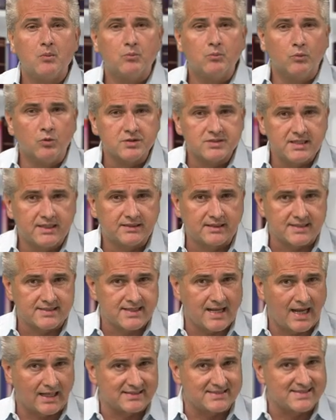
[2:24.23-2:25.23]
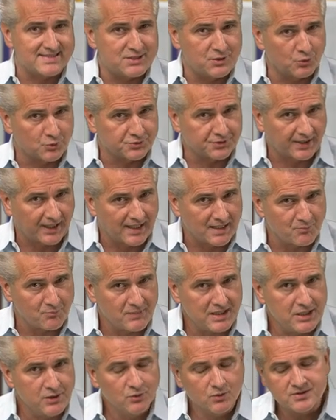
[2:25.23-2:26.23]
muss ich das
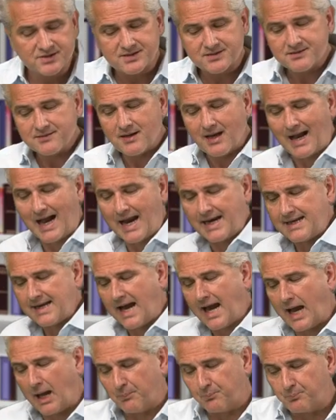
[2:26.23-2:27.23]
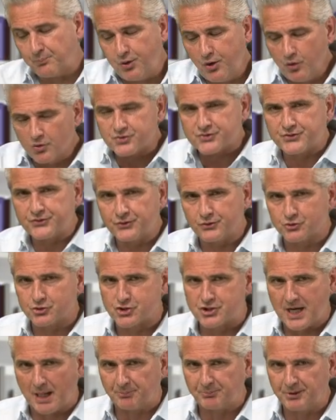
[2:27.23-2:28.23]
HCO3- ein H
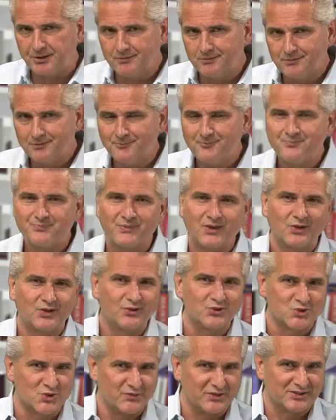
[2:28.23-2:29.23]
schnappen, so